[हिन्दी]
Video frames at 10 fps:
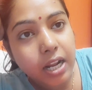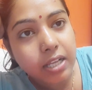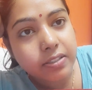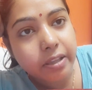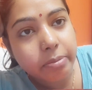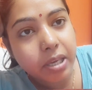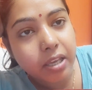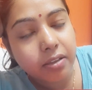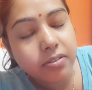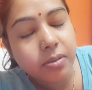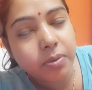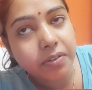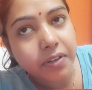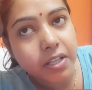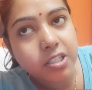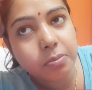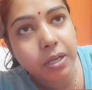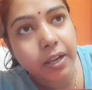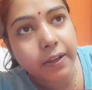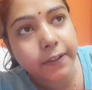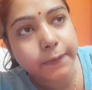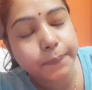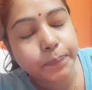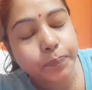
का लास्ट डे भी है सबका फास्ट भी रहेगा